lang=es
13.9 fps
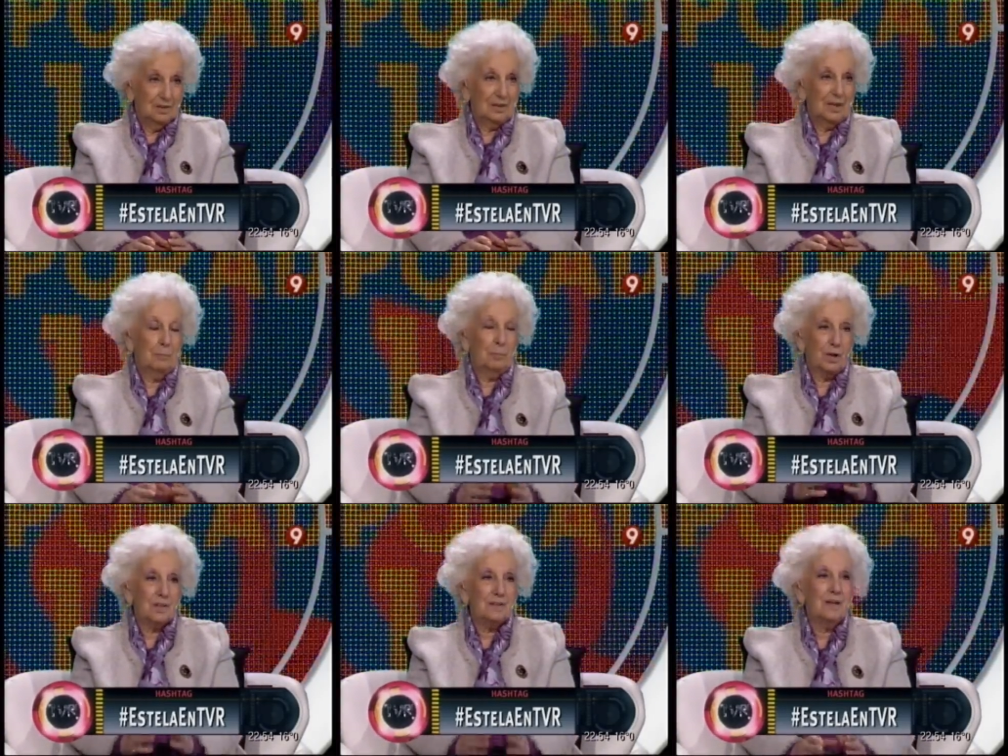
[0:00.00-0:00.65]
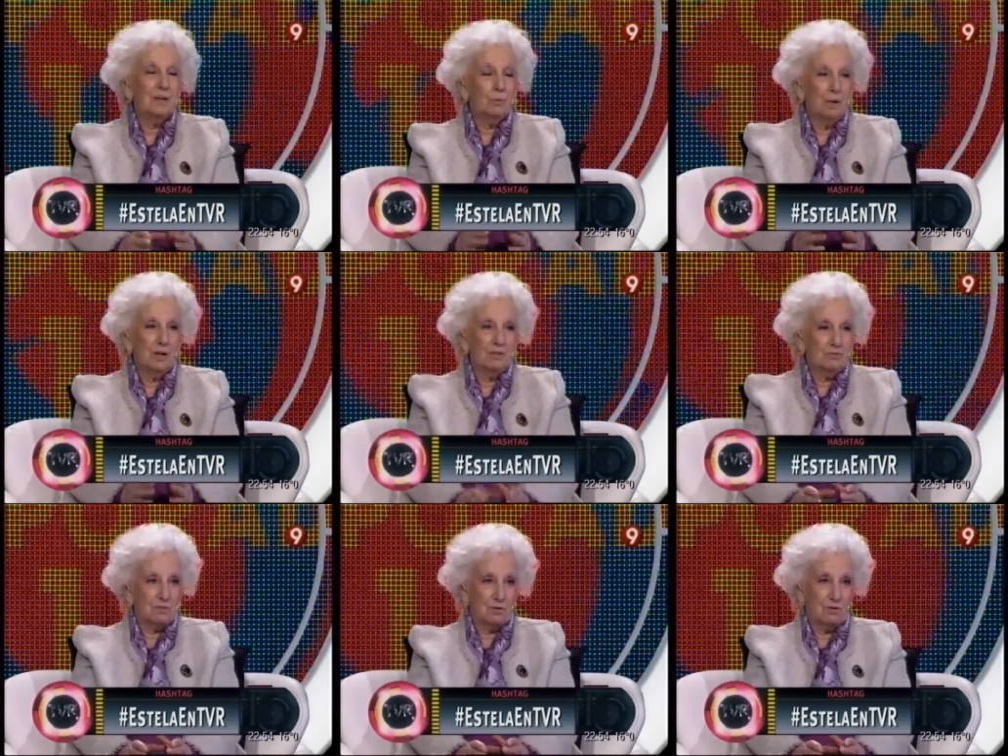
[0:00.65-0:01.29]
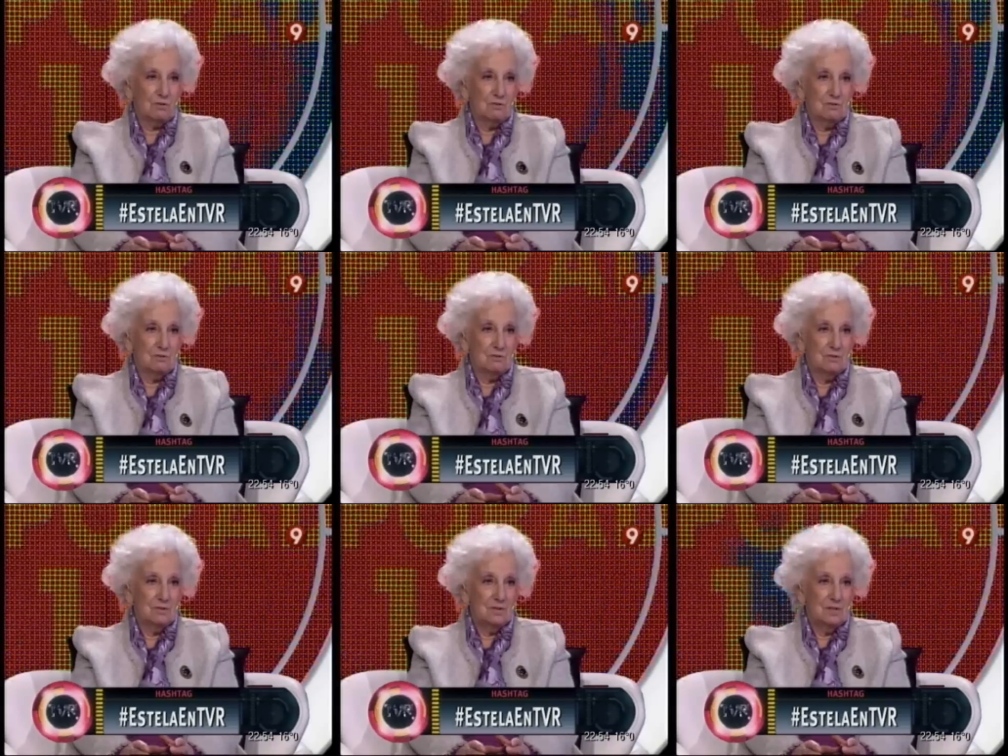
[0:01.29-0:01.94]
que por este encuentro
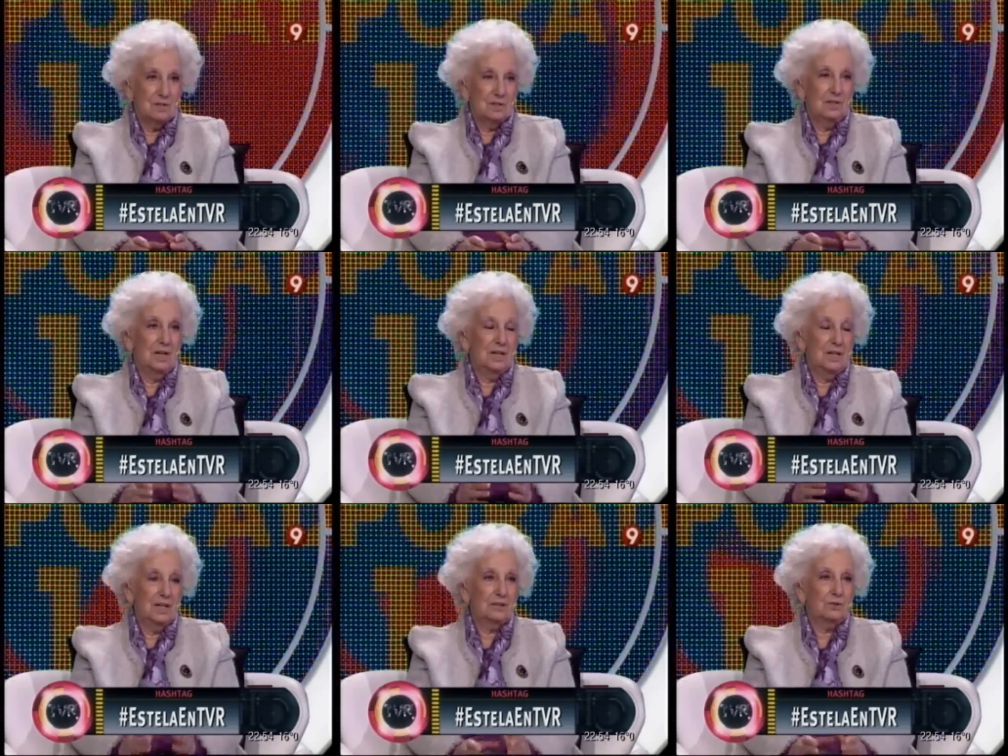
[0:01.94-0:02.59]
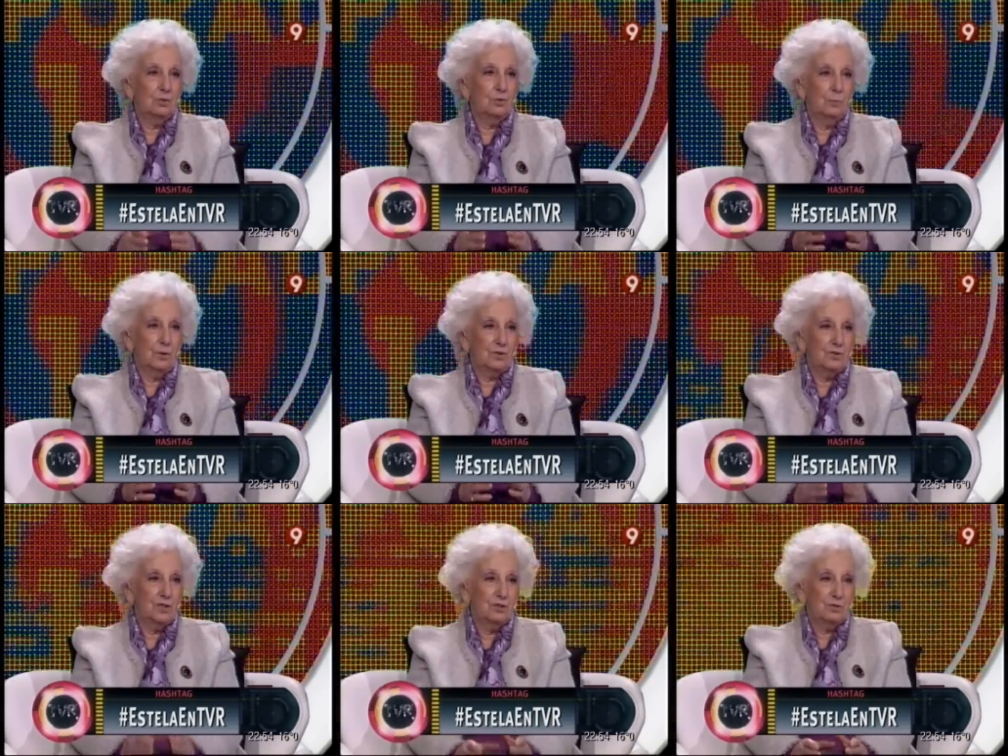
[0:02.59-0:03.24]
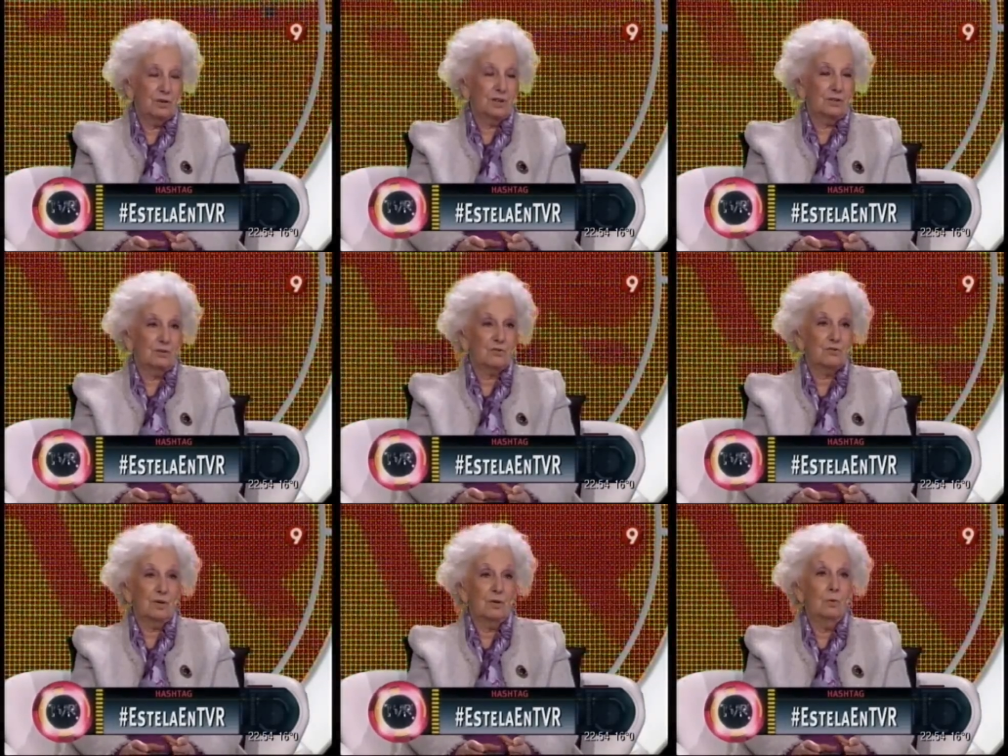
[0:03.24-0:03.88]
del nieto número
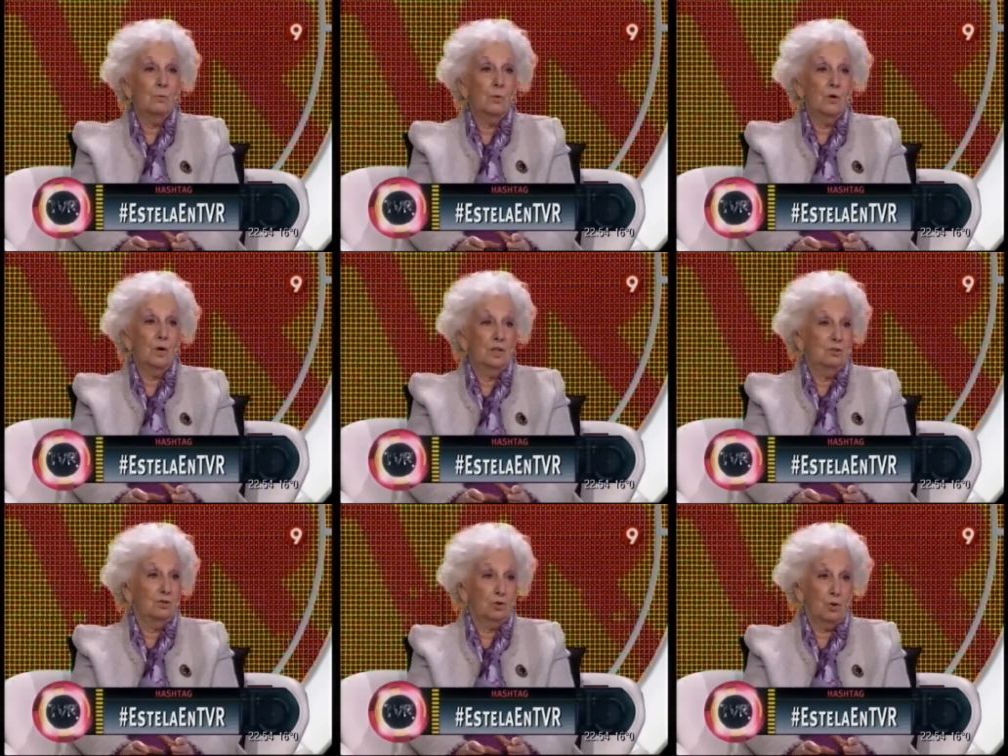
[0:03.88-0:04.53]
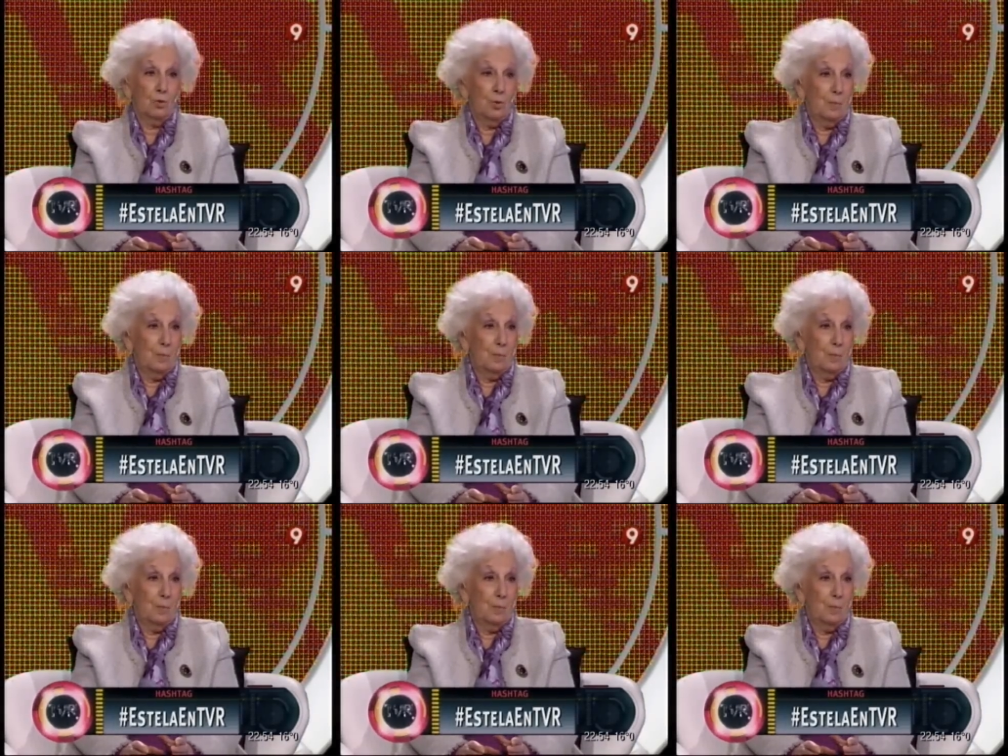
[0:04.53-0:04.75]
114 hubo en todo el